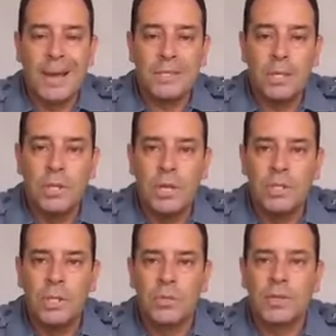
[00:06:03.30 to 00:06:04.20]
passe
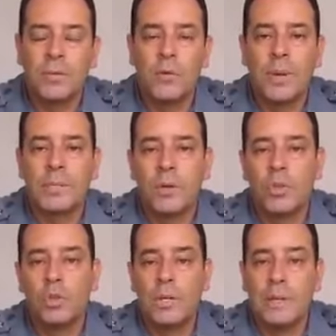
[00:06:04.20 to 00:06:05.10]
adiante isso. Essa informação é
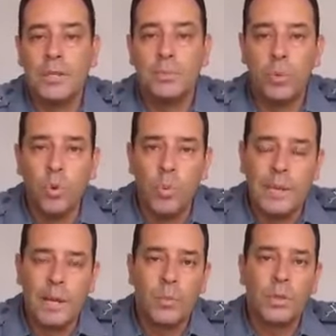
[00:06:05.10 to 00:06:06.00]
de utilidade
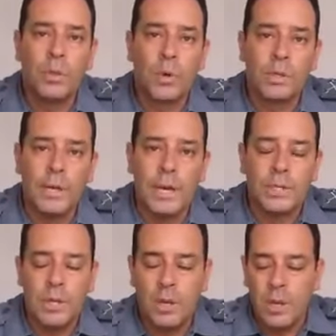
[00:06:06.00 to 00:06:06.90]
pública, é muito
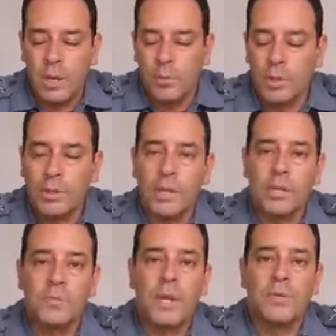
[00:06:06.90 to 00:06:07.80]
importante. Portanto,
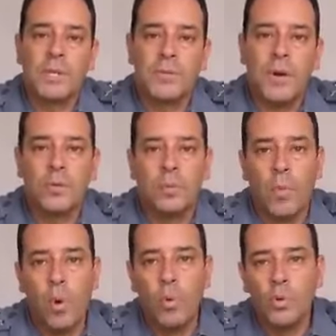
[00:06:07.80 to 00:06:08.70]
espero que vocês façam um
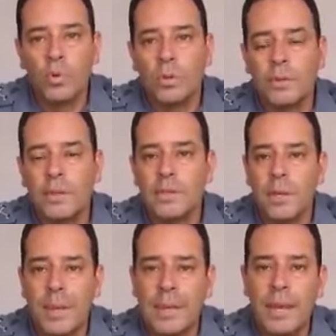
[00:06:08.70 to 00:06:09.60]
bom uso desse
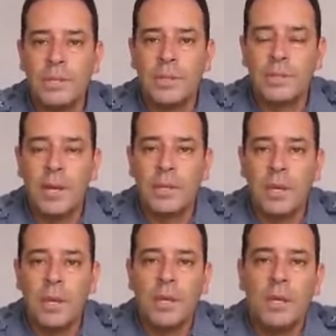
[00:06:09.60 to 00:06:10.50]
repelente, tá certo?
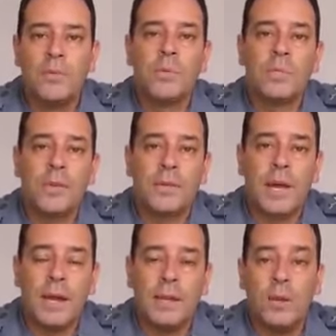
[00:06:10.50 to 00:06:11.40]
E vamos
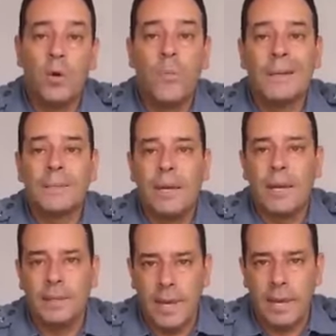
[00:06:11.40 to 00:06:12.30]
evitar e combater
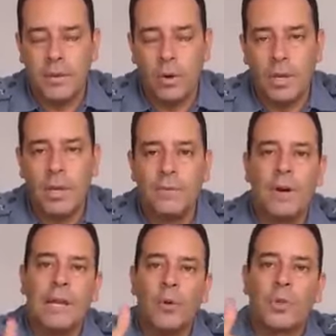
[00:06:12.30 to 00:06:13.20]
a dengue, ok?
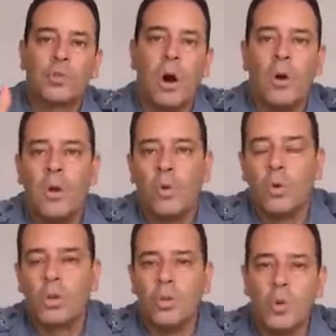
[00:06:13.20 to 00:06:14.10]
Valeu, pessoal.
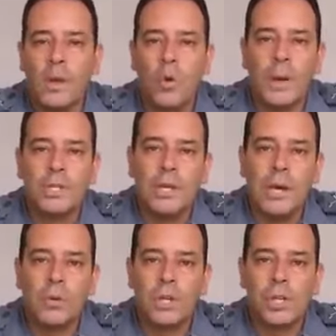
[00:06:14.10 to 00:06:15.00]
Continue
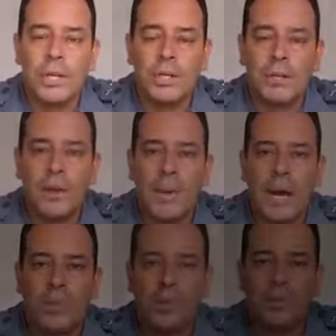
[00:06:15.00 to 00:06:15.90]
compartilhando com a gente. Um
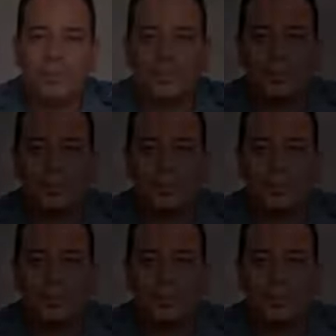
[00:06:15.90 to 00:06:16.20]
abraço.